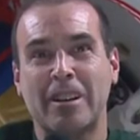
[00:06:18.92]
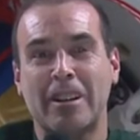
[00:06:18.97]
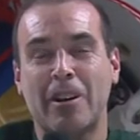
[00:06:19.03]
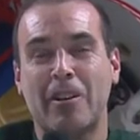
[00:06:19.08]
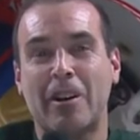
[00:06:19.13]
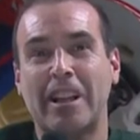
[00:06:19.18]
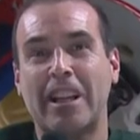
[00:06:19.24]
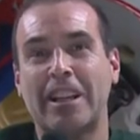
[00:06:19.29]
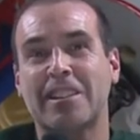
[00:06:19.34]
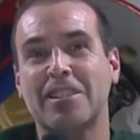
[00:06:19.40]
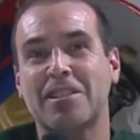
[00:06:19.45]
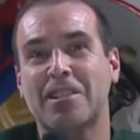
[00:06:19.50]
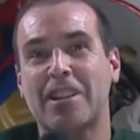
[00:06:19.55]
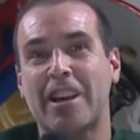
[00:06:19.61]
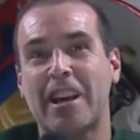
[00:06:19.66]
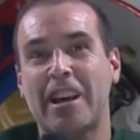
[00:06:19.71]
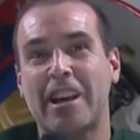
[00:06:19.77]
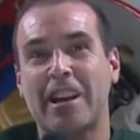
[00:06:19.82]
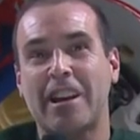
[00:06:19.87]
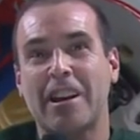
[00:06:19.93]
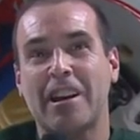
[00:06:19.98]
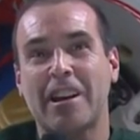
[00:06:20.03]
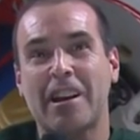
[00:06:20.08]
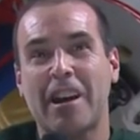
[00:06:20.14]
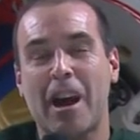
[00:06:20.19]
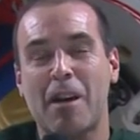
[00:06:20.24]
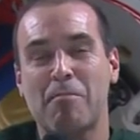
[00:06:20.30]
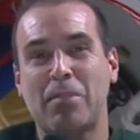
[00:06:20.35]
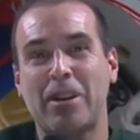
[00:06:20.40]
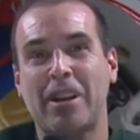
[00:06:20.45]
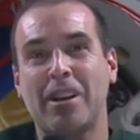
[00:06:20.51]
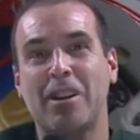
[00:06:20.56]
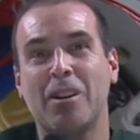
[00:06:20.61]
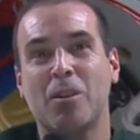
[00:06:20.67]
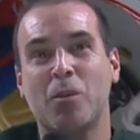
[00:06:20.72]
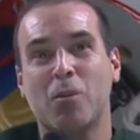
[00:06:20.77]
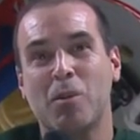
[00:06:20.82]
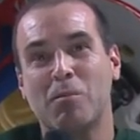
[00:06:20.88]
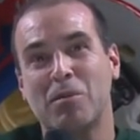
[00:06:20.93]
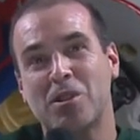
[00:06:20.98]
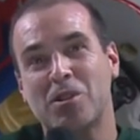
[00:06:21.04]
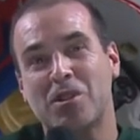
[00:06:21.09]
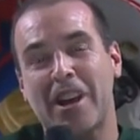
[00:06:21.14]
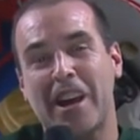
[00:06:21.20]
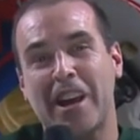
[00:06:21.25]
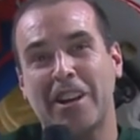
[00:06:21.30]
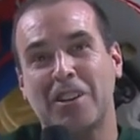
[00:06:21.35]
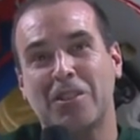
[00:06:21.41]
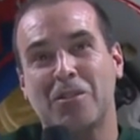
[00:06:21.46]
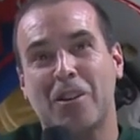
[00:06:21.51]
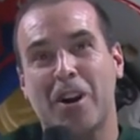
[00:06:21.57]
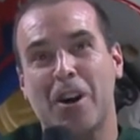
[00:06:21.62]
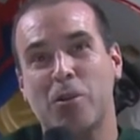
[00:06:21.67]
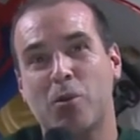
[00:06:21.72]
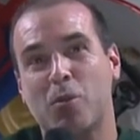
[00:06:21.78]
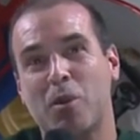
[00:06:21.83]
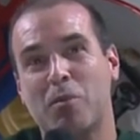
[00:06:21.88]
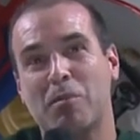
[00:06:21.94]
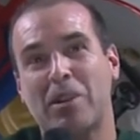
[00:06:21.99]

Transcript: планеты Земля. К этому с удовольствием присоединяются и